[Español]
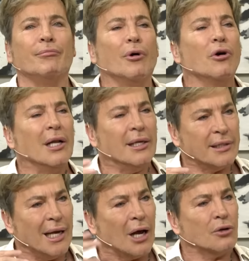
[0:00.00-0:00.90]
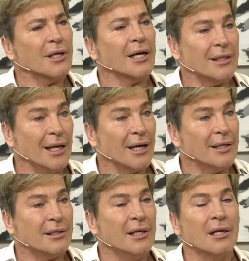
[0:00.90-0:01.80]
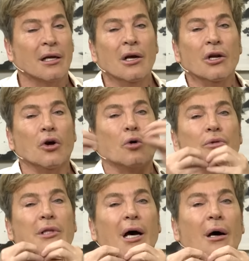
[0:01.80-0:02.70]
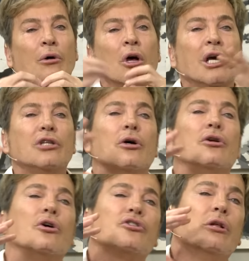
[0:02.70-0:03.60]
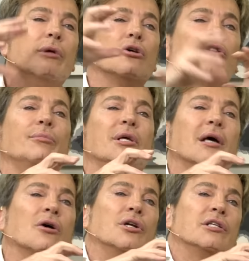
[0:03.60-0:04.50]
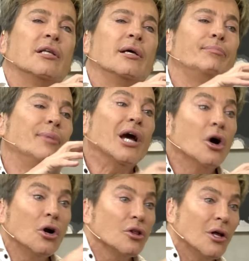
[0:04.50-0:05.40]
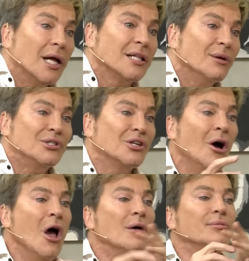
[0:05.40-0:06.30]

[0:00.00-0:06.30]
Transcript: poco le decía las cosas que tenía que decir. Nos juntábamos. Esto no, Silvia, no te metas con este pez gordo de la televisión. ¿Y cómo